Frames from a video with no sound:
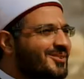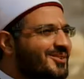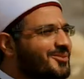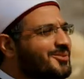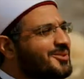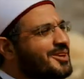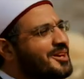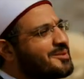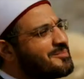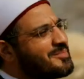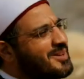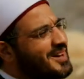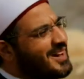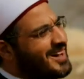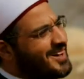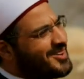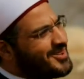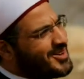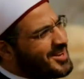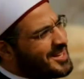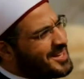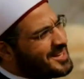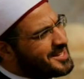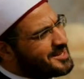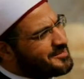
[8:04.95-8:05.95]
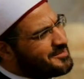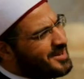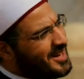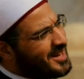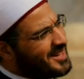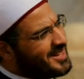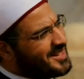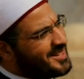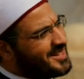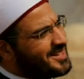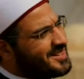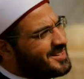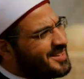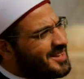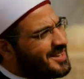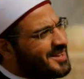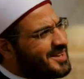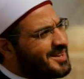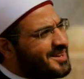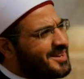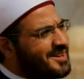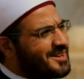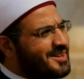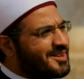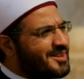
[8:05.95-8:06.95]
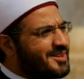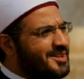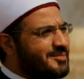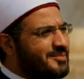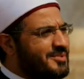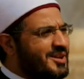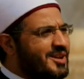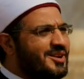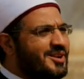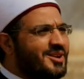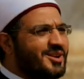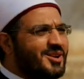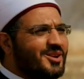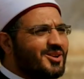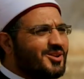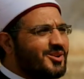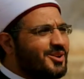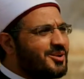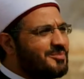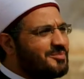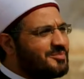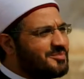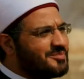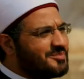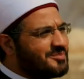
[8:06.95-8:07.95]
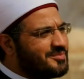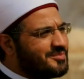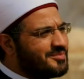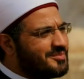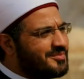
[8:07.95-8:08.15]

ويبقى واجب علينا نبر الأم